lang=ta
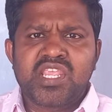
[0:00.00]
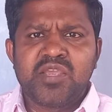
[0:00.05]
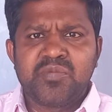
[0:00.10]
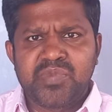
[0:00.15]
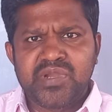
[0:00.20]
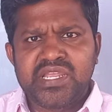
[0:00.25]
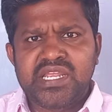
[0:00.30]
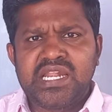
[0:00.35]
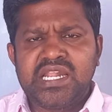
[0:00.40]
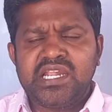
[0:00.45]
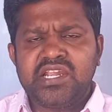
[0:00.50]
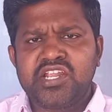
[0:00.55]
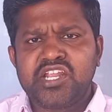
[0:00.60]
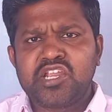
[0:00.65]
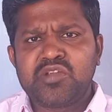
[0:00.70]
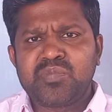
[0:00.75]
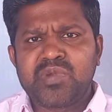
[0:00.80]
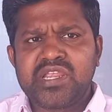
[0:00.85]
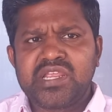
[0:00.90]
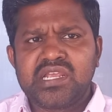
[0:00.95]
இப்போ
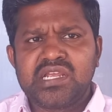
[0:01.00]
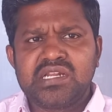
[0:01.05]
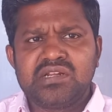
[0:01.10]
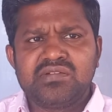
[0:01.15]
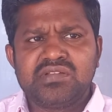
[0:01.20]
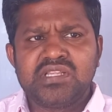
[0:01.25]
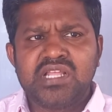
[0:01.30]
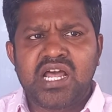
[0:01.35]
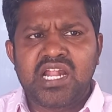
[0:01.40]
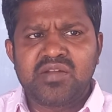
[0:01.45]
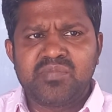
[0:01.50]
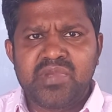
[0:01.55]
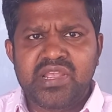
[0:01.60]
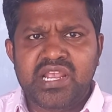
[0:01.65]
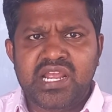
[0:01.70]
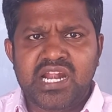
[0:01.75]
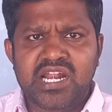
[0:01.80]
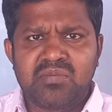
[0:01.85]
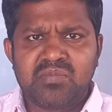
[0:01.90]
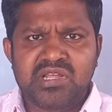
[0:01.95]
எலக்ட்ரிக் பைக்குகள் வந்து அண்மை
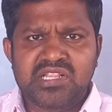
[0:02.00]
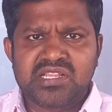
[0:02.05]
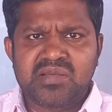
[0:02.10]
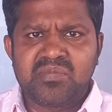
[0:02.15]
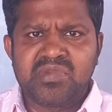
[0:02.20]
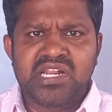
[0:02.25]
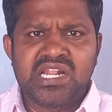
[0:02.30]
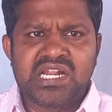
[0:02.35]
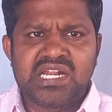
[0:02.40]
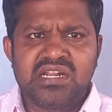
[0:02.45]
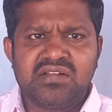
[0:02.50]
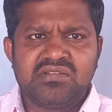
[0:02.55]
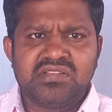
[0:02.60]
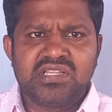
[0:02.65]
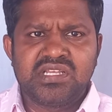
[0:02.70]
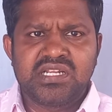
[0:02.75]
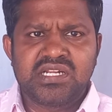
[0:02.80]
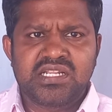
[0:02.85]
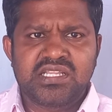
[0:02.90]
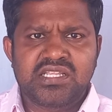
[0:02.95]
காலமாக தமிழ்நாட்டில்
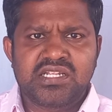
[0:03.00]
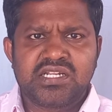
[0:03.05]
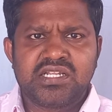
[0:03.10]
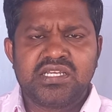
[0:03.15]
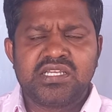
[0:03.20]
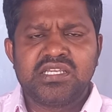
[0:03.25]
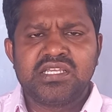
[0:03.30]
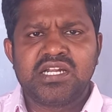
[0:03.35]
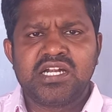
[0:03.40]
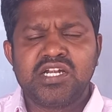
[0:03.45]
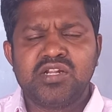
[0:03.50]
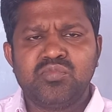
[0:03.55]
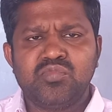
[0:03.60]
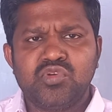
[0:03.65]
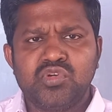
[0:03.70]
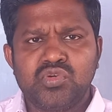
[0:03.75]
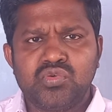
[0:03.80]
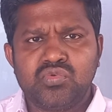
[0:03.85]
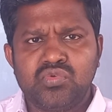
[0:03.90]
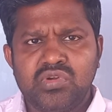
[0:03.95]
வந்து கிட்டத்தட்ட இரண்டு
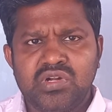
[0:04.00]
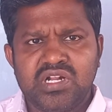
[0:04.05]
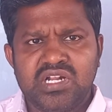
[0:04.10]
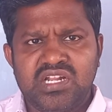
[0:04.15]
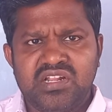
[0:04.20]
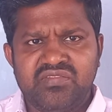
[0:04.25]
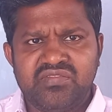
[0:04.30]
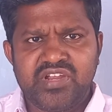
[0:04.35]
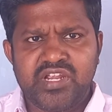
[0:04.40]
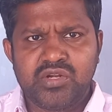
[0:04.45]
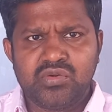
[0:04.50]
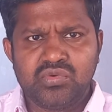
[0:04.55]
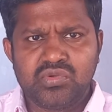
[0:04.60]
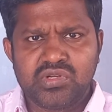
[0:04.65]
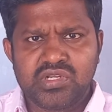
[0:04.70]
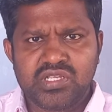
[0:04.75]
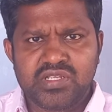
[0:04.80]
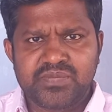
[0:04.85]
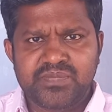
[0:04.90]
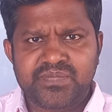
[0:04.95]
மூன்று ஊர்களில்
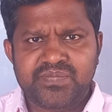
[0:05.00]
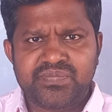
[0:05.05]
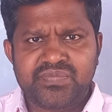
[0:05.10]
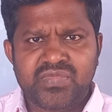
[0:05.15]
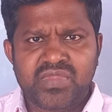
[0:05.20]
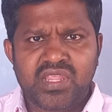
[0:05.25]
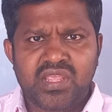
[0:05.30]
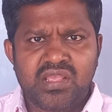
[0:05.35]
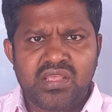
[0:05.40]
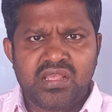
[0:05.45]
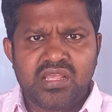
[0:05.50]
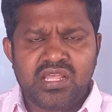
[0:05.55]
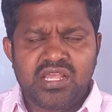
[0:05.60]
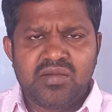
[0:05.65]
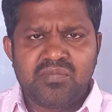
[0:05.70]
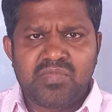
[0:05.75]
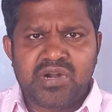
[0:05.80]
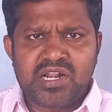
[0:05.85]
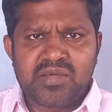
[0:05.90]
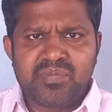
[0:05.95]
வேலூர்
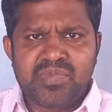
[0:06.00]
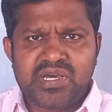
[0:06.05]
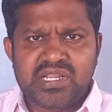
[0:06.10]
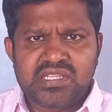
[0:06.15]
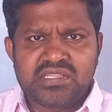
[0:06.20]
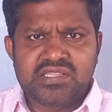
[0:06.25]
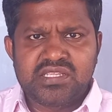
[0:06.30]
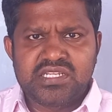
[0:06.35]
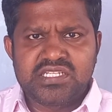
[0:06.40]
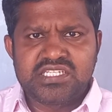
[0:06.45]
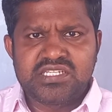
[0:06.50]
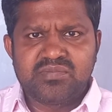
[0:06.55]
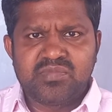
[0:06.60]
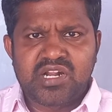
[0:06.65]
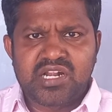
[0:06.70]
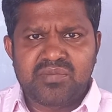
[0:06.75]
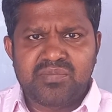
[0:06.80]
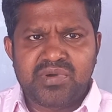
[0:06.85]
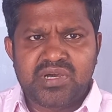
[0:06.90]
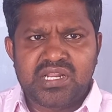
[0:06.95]
மணப்பாறை திருச்சி
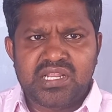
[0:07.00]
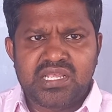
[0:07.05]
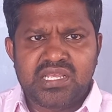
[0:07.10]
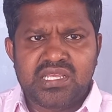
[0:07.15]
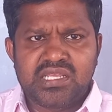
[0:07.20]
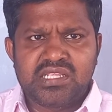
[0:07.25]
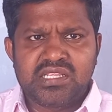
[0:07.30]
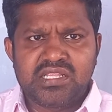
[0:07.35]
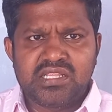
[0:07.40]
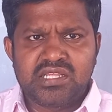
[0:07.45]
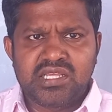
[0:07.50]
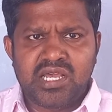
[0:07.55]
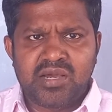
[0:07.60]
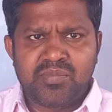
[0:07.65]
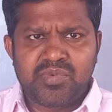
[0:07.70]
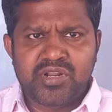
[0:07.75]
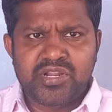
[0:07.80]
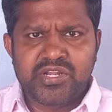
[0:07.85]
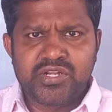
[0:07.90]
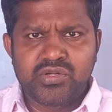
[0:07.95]
மணப்பாறை
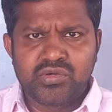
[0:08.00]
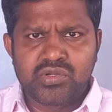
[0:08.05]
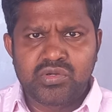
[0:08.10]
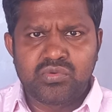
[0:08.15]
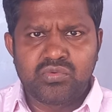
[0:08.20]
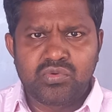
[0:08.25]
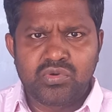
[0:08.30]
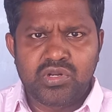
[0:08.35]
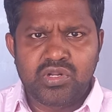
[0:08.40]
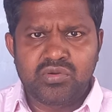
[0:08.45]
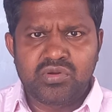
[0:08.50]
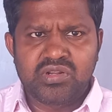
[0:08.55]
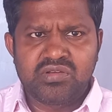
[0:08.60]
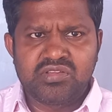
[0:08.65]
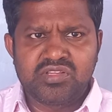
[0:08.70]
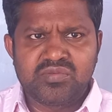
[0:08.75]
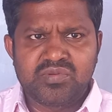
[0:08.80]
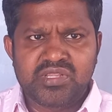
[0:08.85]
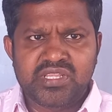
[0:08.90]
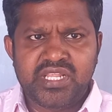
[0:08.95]
அப்புறம் இன்னொரு ஊரில் கூட
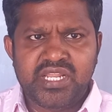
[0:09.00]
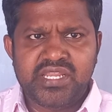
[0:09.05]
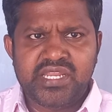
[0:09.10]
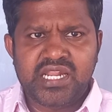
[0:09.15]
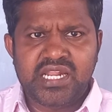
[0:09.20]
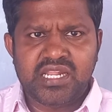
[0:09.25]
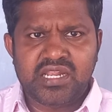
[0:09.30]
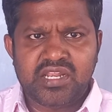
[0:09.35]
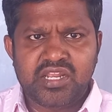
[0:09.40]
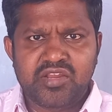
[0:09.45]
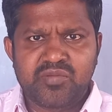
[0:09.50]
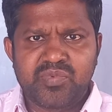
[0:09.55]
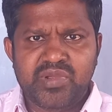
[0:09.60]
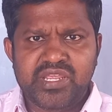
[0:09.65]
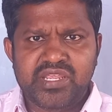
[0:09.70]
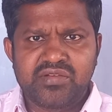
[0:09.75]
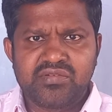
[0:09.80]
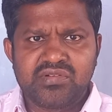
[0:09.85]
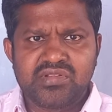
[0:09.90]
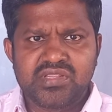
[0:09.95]
வந்து பார்த்திங்கன்னா எலக்ட்ரிக்
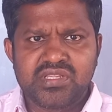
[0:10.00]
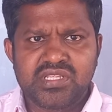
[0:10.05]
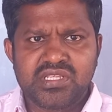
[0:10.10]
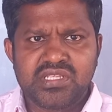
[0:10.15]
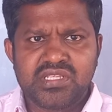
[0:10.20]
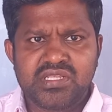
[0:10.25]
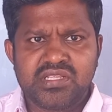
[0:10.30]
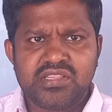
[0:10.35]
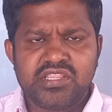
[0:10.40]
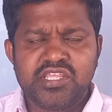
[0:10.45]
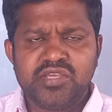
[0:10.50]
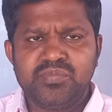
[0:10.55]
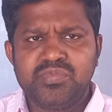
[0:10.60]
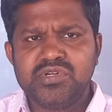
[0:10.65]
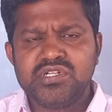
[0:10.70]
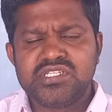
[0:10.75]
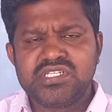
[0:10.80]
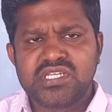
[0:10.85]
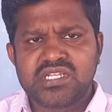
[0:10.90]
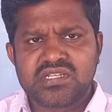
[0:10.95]
பைக் வந்து
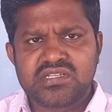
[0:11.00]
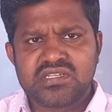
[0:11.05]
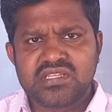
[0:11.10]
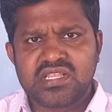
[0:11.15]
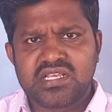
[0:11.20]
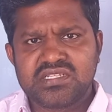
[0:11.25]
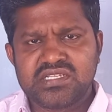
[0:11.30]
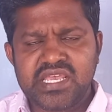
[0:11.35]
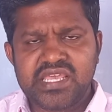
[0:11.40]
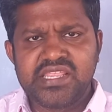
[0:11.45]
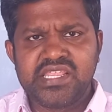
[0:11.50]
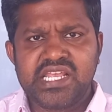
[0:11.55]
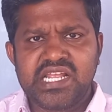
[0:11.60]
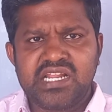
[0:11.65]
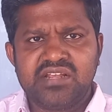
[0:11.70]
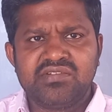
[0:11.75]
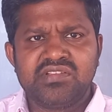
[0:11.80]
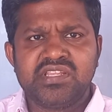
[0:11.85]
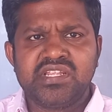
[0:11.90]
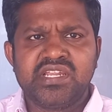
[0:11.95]
தீப்பிடிச்சி எறிஞ்சதாக
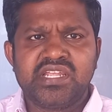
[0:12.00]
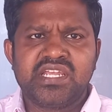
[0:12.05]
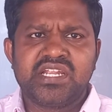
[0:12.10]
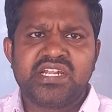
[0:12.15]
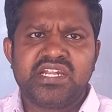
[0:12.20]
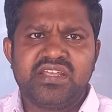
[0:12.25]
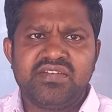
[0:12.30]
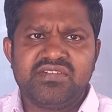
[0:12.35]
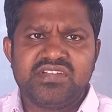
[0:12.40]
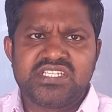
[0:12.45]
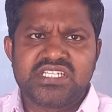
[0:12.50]
செய்திகளை வந்து நீங்கள் டிவி